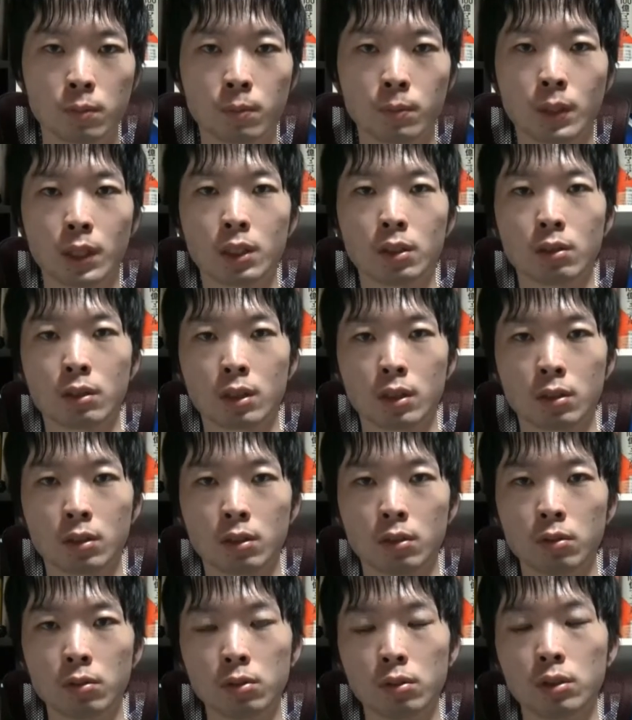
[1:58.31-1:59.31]
倍の価格
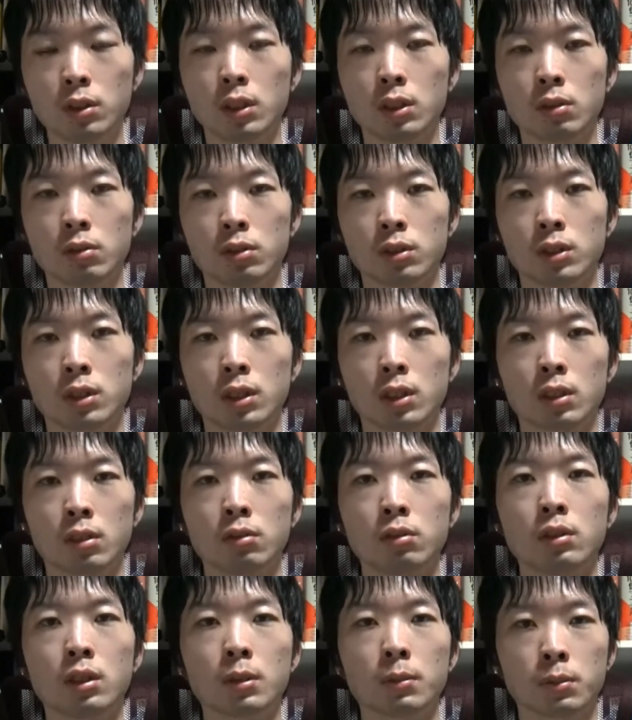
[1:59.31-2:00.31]
で売るっていう時代が
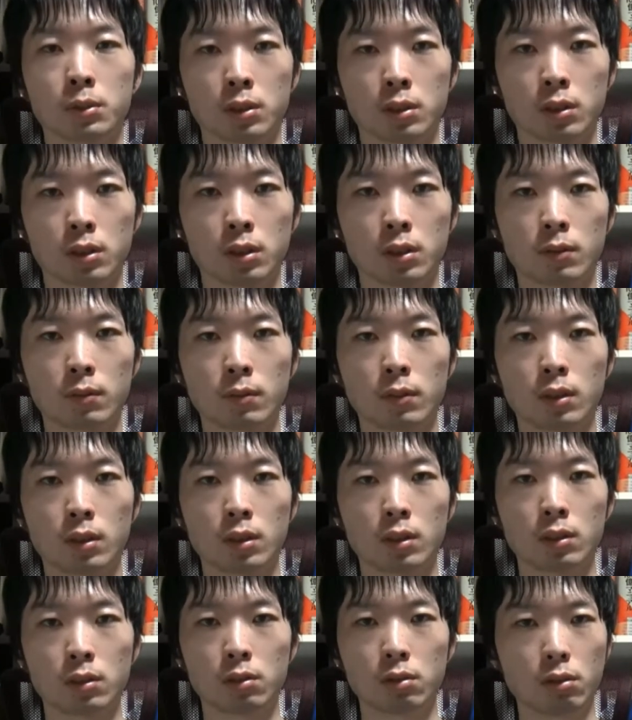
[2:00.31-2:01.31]
来るかもしれない。
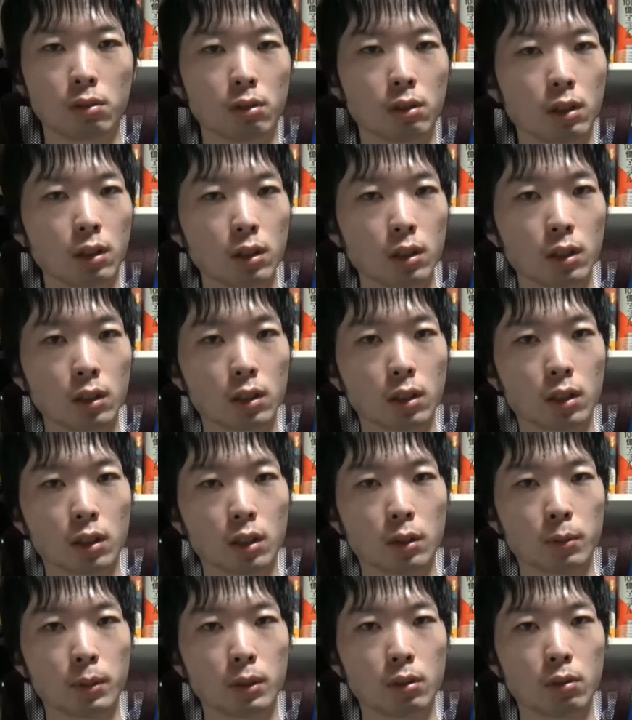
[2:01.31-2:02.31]
それを考えたら
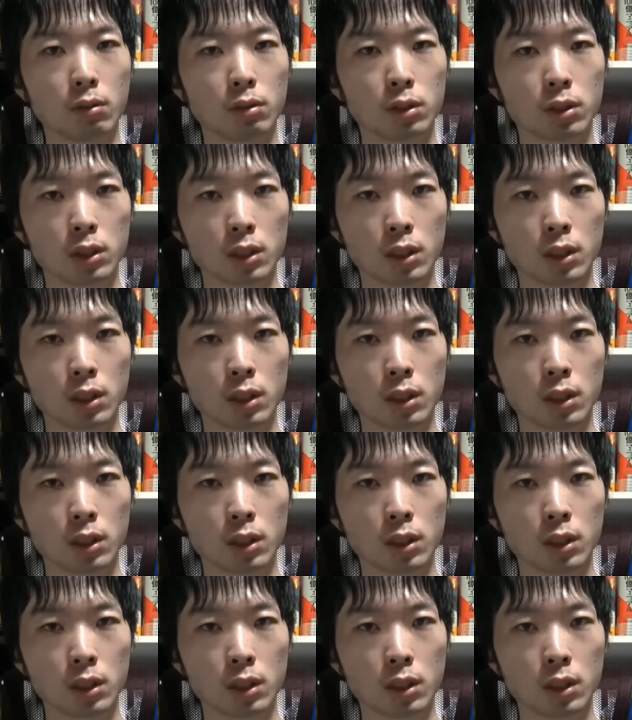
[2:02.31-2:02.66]
今のうち